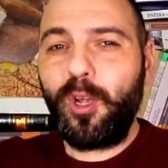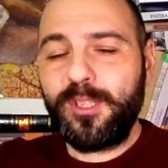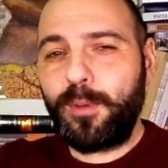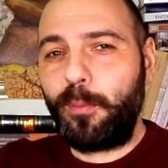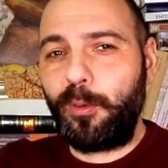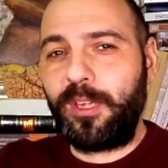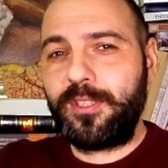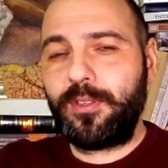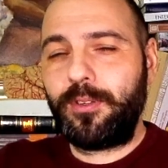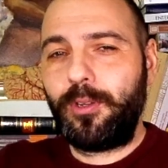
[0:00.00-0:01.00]
es propio
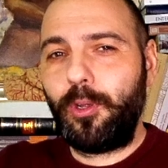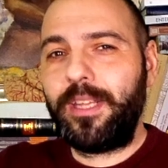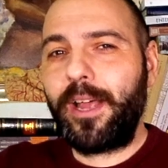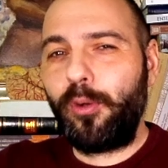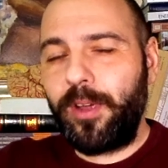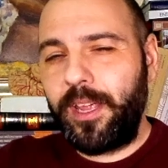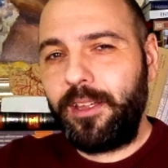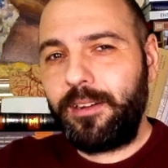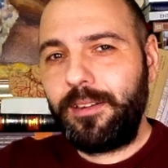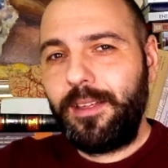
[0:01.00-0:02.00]
esto, lo de
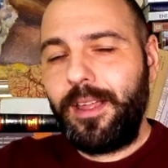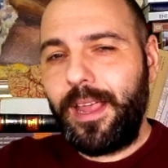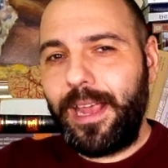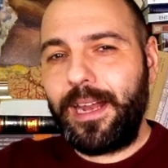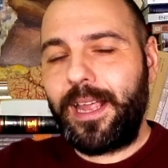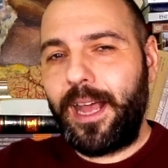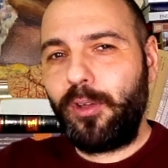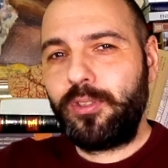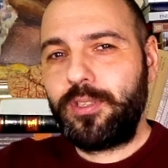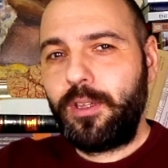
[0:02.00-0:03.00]
acoger el
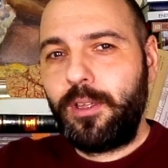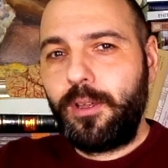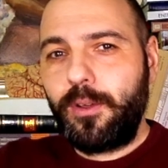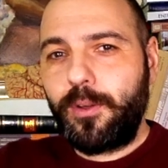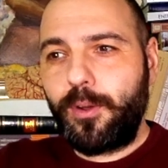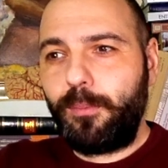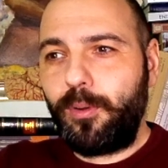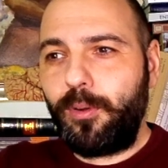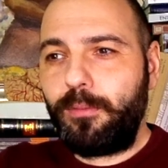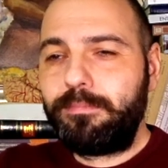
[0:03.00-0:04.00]
caos
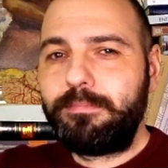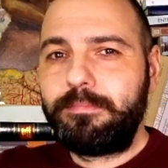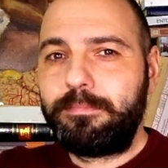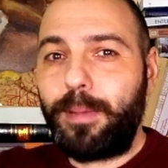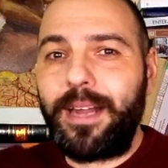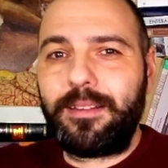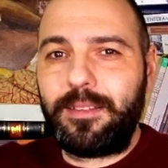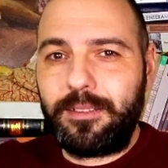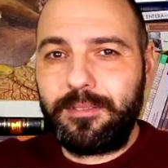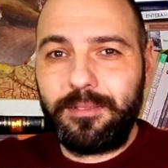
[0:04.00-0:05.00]
como
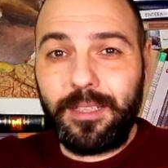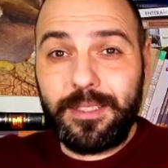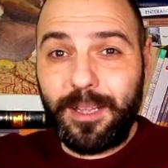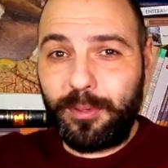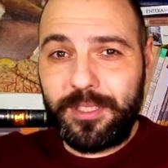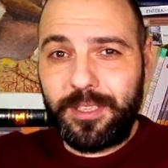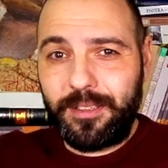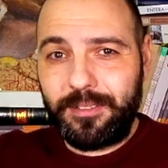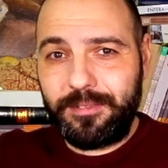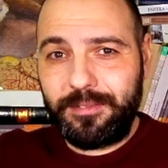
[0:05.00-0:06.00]
parte de esta poesía.